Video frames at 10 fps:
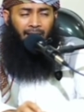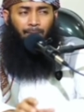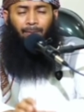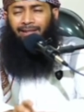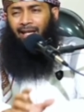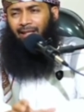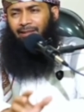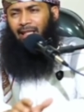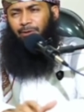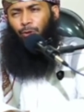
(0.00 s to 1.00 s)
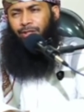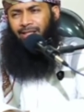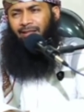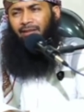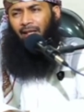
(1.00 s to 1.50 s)
Kebanyakan jatuh
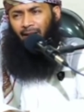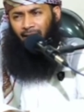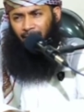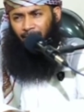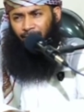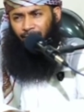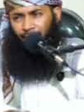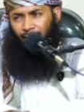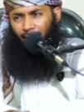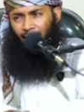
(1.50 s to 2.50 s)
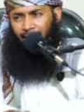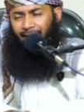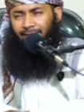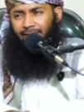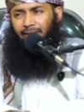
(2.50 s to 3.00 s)
cinta
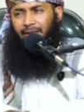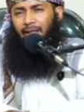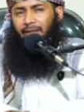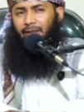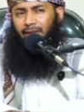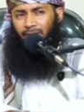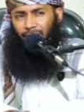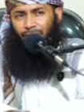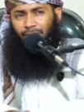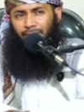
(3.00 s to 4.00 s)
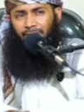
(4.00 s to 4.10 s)
yang terjadi itu